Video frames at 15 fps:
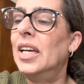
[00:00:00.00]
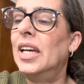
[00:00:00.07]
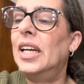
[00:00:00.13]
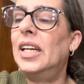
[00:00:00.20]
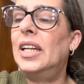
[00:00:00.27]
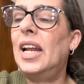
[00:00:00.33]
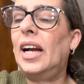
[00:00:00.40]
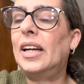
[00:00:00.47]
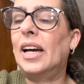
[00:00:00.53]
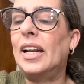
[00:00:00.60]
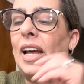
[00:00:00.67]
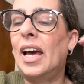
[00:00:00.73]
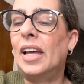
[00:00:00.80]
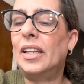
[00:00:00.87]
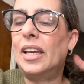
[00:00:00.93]
Islas
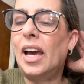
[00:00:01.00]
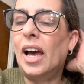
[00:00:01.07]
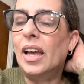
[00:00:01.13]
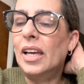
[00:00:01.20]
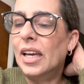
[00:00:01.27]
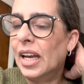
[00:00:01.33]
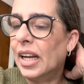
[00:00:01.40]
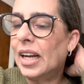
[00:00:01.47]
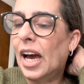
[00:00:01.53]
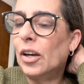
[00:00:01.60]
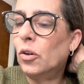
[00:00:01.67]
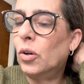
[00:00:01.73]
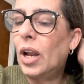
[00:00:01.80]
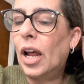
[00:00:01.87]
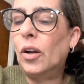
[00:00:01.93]
Canarias,
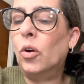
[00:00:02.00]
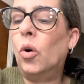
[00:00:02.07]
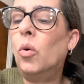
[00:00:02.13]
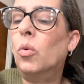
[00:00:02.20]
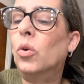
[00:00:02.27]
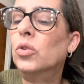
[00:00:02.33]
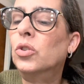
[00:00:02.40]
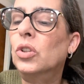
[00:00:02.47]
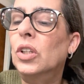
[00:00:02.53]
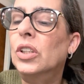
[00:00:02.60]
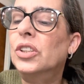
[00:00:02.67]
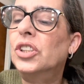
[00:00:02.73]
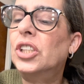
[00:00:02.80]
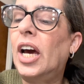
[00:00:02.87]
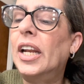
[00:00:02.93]
Carola Lobos,
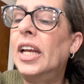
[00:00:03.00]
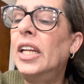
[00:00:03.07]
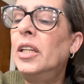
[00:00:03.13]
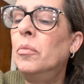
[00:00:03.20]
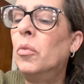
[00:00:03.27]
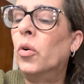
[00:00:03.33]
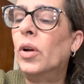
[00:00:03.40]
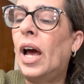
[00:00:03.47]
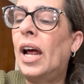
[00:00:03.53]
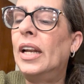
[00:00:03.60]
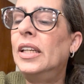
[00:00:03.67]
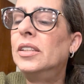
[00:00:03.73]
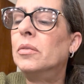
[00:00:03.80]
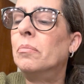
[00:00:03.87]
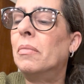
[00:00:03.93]
Chareni
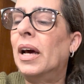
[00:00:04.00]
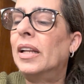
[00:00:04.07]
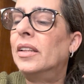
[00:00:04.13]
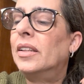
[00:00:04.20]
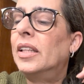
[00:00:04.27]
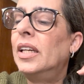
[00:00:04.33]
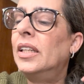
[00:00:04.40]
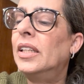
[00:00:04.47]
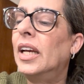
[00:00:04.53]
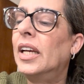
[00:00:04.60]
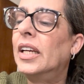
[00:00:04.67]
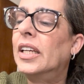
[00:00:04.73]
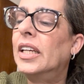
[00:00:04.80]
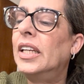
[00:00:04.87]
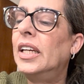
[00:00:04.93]
Morales Martínez,
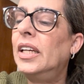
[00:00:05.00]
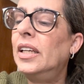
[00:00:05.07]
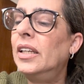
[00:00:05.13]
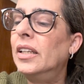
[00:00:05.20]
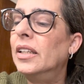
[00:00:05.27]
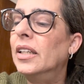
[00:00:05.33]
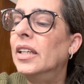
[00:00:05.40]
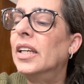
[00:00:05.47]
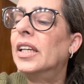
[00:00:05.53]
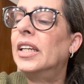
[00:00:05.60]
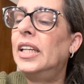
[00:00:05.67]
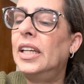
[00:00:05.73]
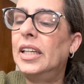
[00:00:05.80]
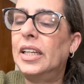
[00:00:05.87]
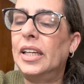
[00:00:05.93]
Cri
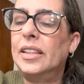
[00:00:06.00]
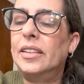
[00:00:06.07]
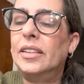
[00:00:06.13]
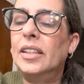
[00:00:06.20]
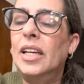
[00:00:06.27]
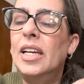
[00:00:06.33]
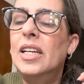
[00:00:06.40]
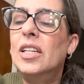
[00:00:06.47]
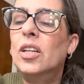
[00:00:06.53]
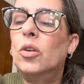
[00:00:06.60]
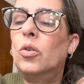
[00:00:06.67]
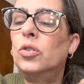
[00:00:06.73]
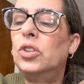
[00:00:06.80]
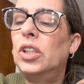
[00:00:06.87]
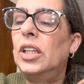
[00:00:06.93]
Cricket,
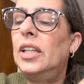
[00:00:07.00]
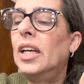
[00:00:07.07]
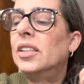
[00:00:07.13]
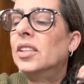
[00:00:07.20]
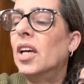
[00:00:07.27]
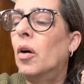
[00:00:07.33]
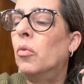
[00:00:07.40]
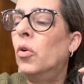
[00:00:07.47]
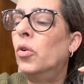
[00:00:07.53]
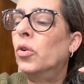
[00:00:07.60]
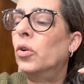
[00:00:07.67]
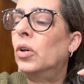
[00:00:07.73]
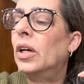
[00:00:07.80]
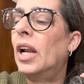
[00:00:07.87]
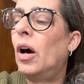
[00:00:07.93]
Cocina
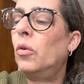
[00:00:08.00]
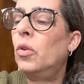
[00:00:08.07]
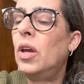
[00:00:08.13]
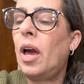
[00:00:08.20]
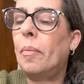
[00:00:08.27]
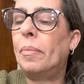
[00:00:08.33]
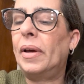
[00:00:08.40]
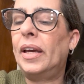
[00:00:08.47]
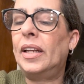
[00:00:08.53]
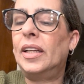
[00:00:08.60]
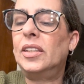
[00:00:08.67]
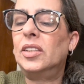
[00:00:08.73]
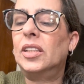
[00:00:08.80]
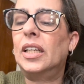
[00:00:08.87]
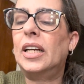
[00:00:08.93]
Sabor, Claudia
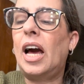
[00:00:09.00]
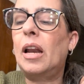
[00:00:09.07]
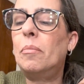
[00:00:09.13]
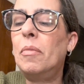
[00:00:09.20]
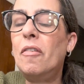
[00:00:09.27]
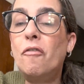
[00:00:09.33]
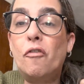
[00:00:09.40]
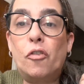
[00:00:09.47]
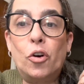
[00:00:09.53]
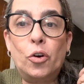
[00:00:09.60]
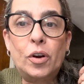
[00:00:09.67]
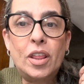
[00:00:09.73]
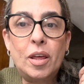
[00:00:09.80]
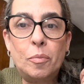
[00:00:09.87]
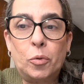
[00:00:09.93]
Pérez, Carmen
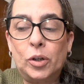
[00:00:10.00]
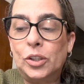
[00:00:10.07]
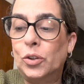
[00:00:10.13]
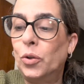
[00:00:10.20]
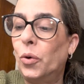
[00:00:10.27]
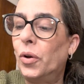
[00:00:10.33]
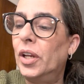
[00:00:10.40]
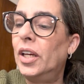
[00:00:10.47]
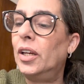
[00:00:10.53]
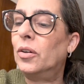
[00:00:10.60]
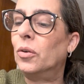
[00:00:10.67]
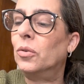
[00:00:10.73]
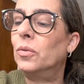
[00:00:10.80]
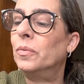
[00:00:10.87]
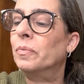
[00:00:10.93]
Flores de Puerto
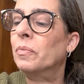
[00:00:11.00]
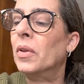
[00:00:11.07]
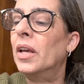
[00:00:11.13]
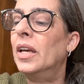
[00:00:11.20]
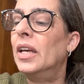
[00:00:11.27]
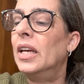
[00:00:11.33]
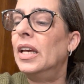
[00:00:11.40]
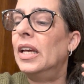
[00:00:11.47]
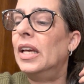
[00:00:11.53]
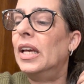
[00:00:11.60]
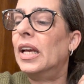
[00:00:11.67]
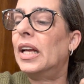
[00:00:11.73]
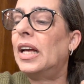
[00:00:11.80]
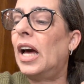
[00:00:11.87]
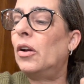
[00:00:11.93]
Rico,
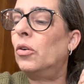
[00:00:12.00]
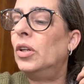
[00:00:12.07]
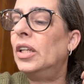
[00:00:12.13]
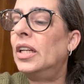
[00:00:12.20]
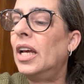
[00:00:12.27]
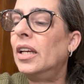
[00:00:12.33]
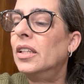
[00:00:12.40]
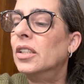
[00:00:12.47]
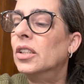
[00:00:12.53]
Carolina